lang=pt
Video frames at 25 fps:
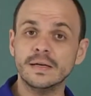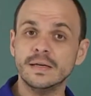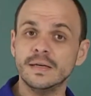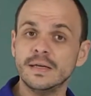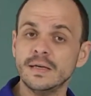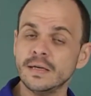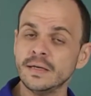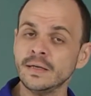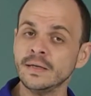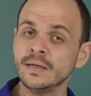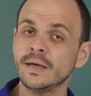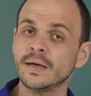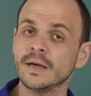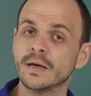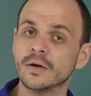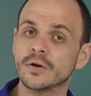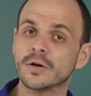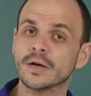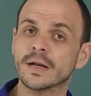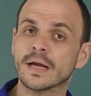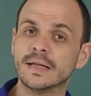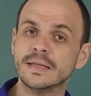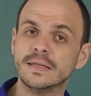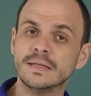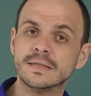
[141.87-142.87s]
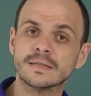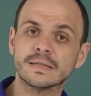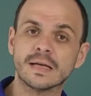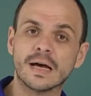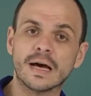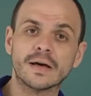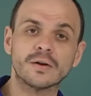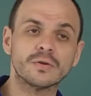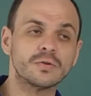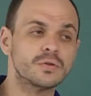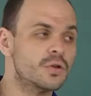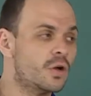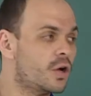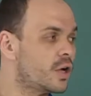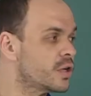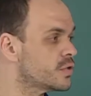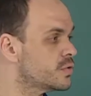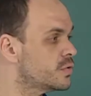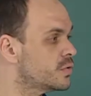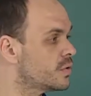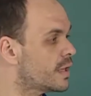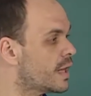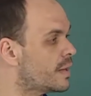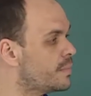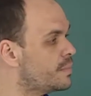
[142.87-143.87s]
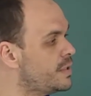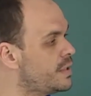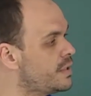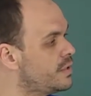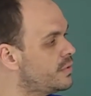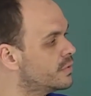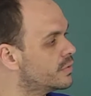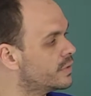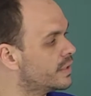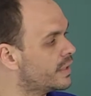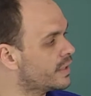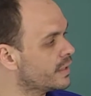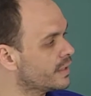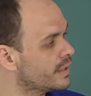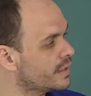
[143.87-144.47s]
e reorganizar o nosso caminho, né?